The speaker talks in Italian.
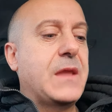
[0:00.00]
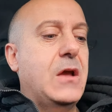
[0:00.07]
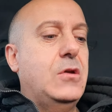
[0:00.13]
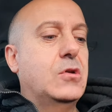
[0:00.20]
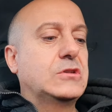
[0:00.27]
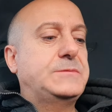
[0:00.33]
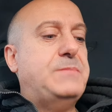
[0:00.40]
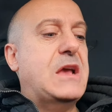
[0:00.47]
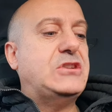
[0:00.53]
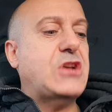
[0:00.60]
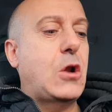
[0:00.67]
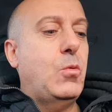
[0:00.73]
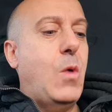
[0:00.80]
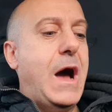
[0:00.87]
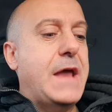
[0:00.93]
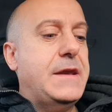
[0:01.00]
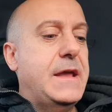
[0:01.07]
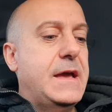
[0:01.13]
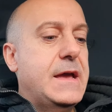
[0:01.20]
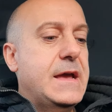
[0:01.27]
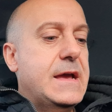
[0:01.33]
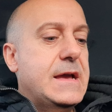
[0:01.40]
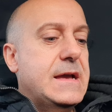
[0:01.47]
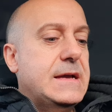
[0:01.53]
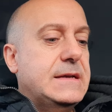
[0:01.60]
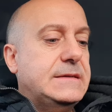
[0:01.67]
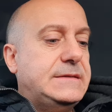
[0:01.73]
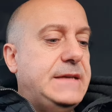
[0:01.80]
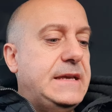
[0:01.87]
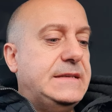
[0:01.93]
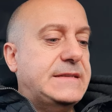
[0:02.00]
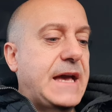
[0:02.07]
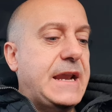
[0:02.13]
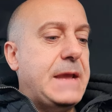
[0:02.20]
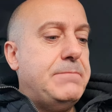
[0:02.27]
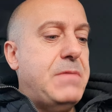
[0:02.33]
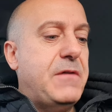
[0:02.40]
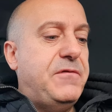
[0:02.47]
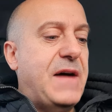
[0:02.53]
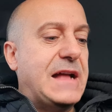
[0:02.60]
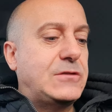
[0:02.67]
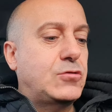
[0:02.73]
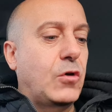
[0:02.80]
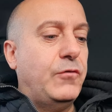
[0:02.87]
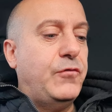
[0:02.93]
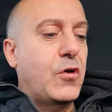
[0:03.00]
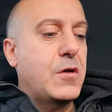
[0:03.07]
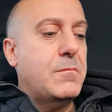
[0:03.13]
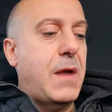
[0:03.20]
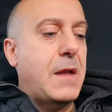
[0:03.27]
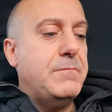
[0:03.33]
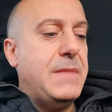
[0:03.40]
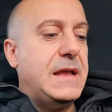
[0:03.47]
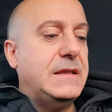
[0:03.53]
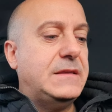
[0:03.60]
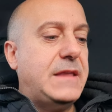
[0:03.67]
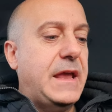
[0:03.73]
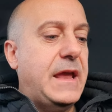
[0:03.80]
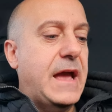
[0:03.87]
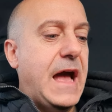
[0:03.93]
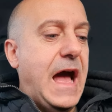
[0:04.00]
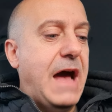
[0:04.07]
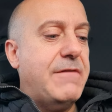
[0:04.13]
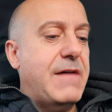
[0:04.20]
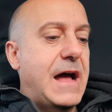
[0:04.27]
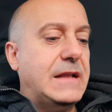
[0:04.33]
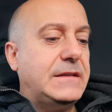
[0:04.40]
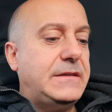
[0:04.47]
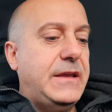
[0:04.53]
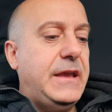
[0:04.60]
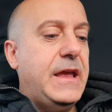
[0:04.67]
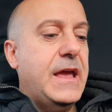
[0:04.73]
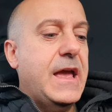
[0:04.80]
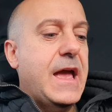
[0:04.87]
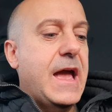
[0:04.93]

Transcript: lo Special One si sarebbe fatto formalmente avanti